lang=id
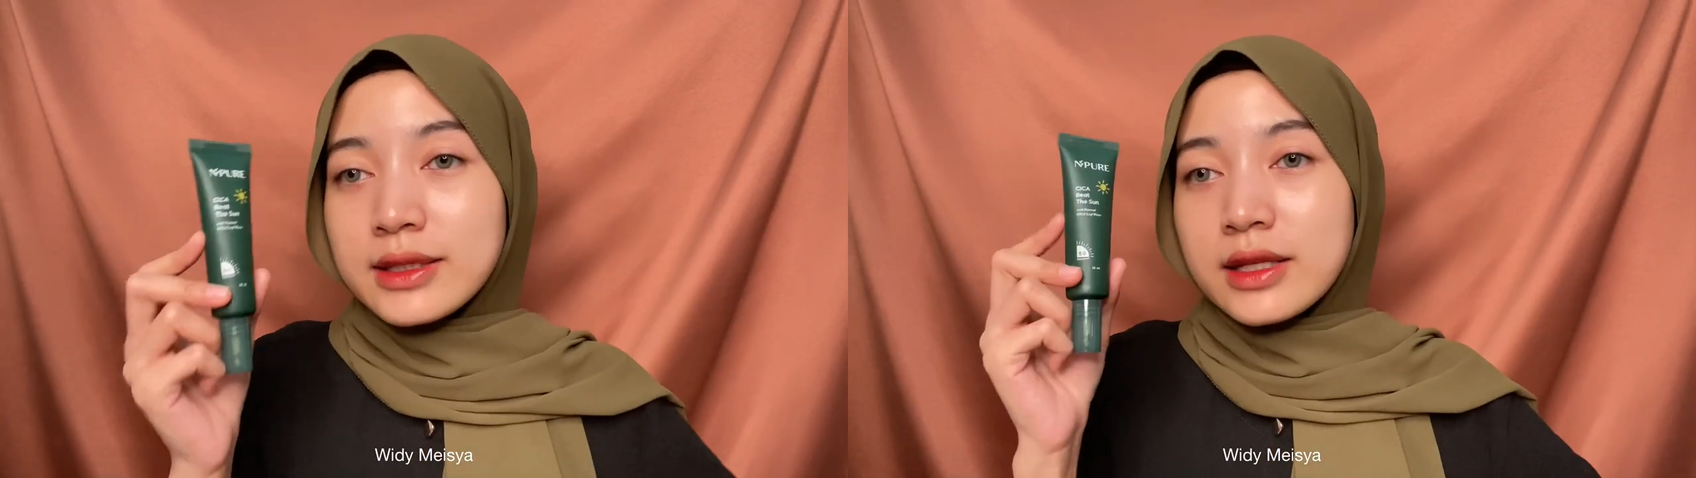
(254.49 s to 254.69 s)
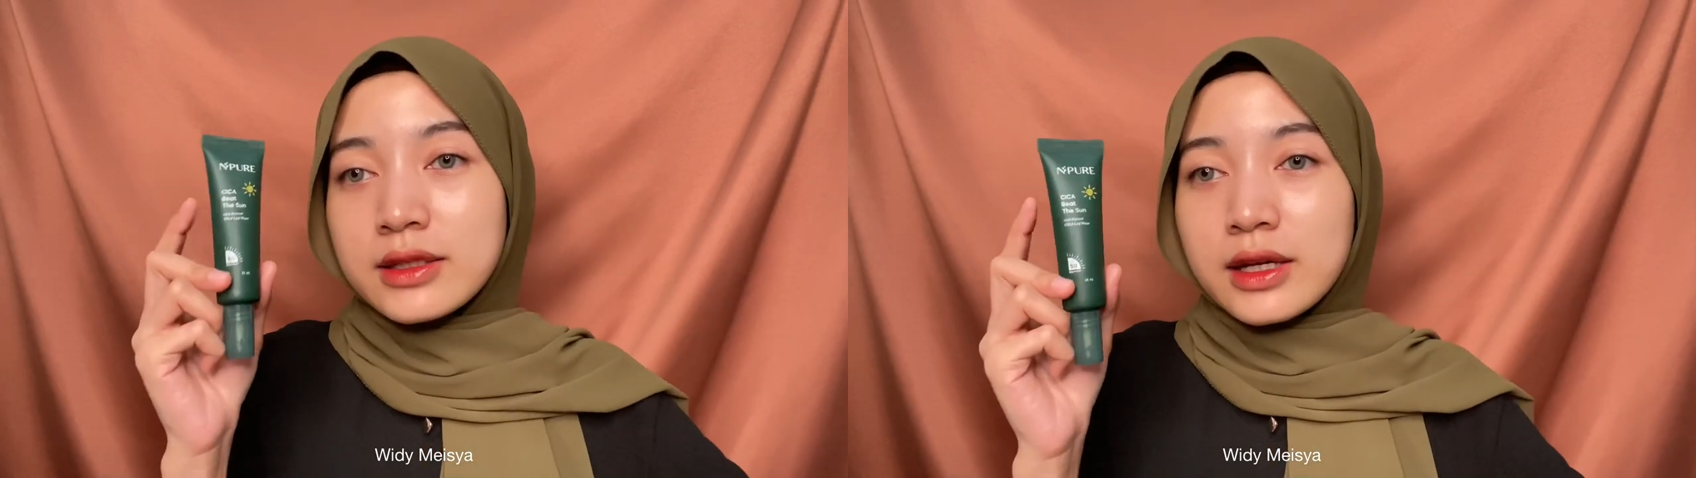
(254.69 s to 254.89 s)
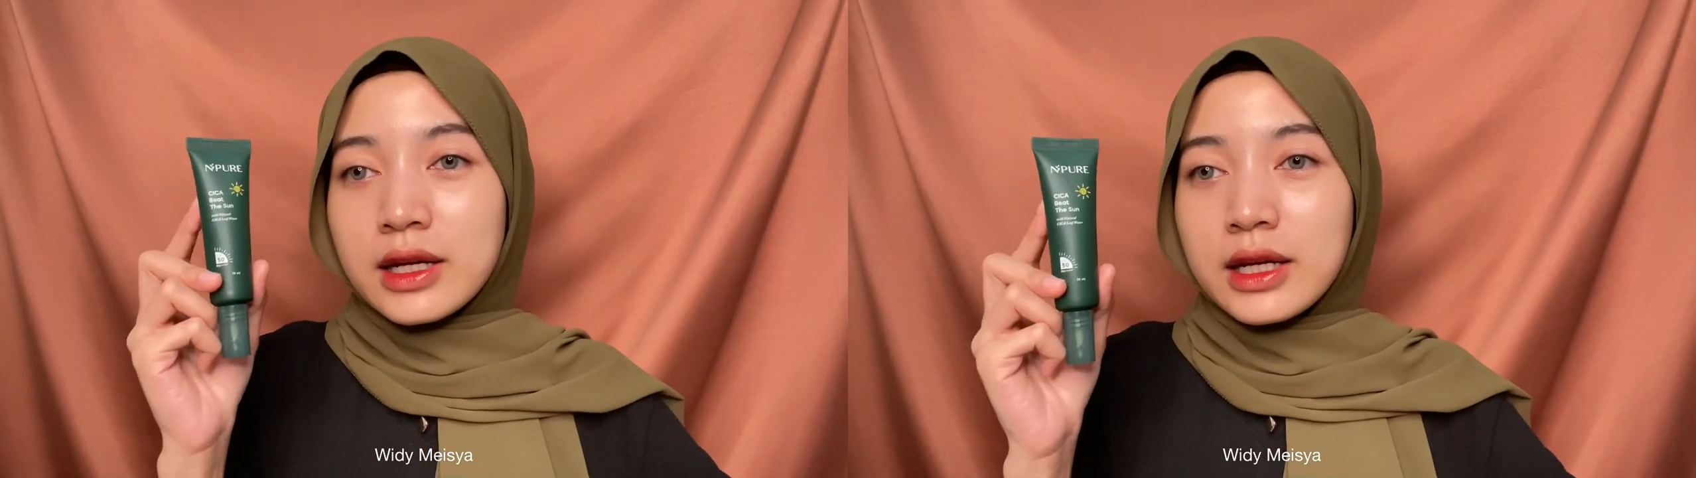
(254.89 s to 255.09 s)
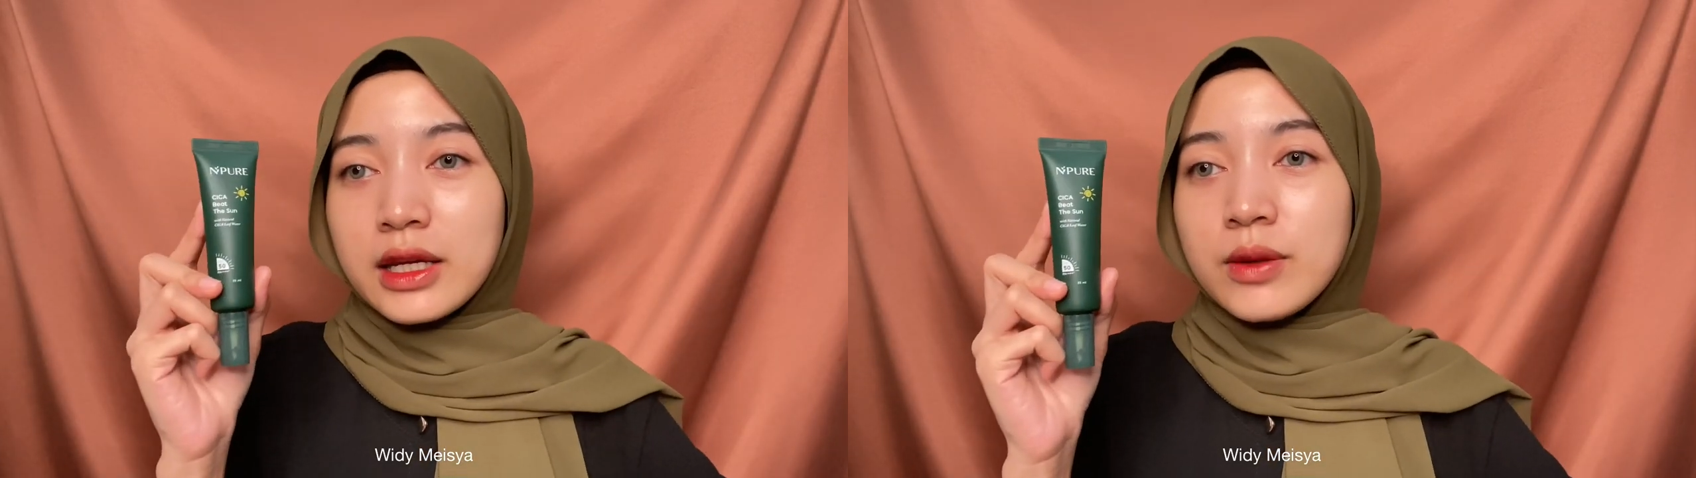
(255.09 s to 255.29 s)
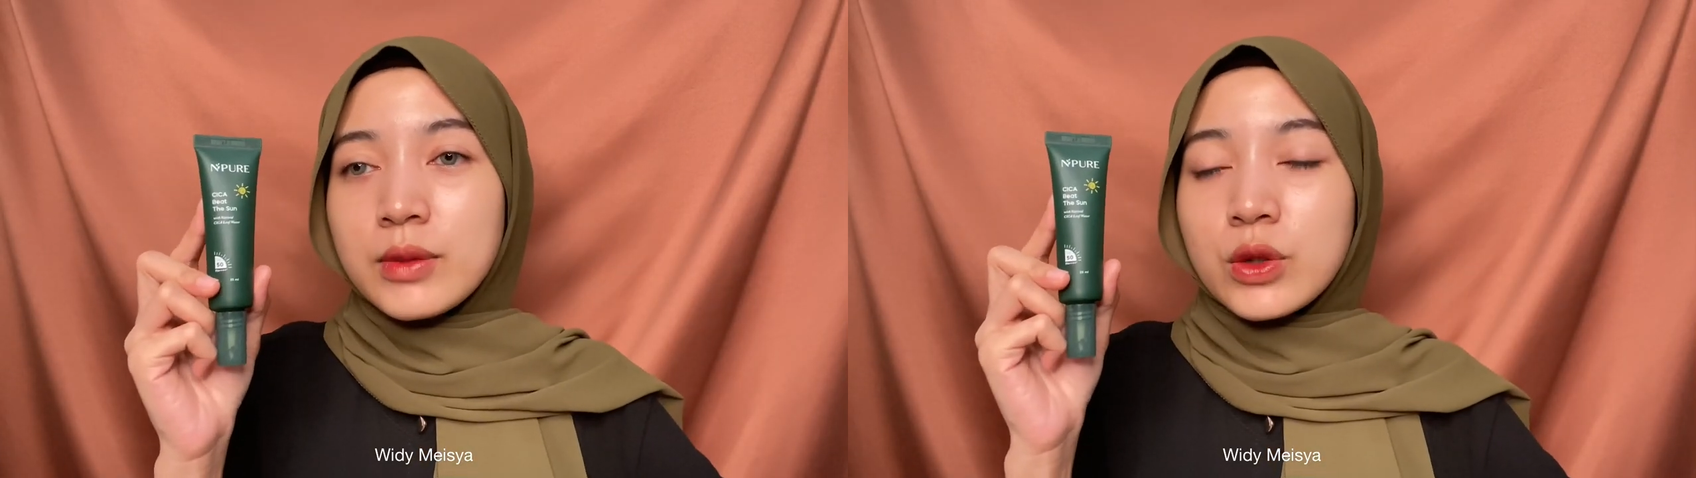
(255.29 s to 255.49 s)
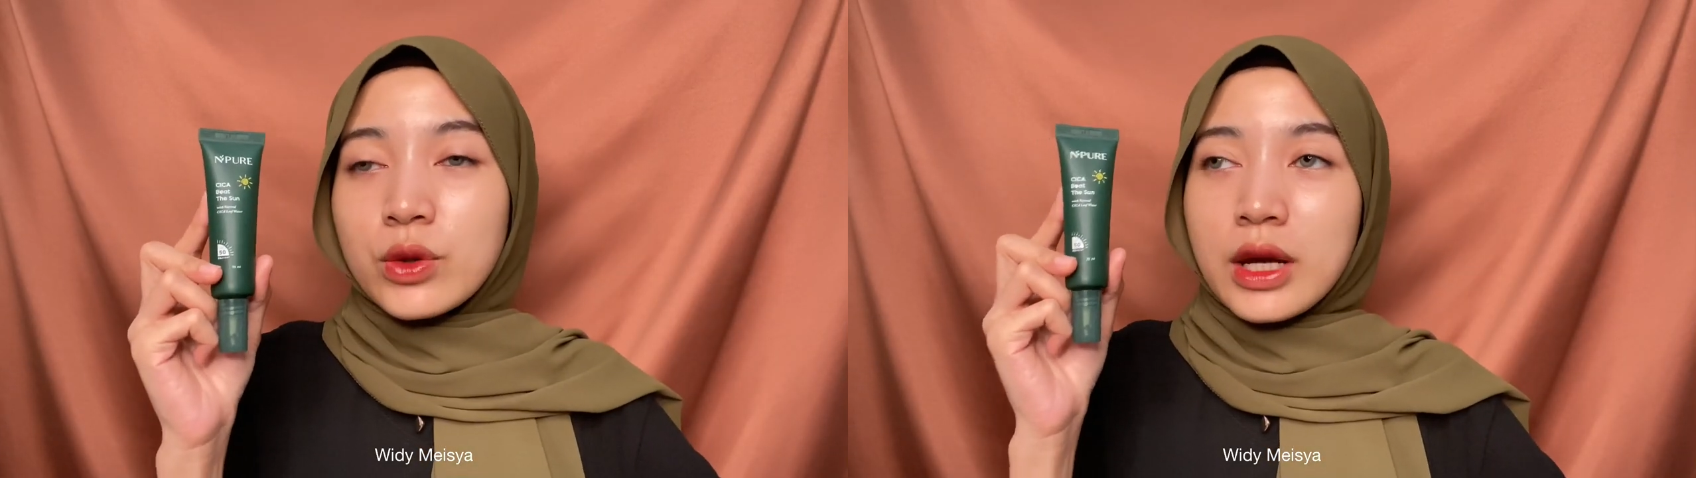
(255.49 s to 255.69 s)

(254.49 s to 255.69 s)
sunscreen ini menurut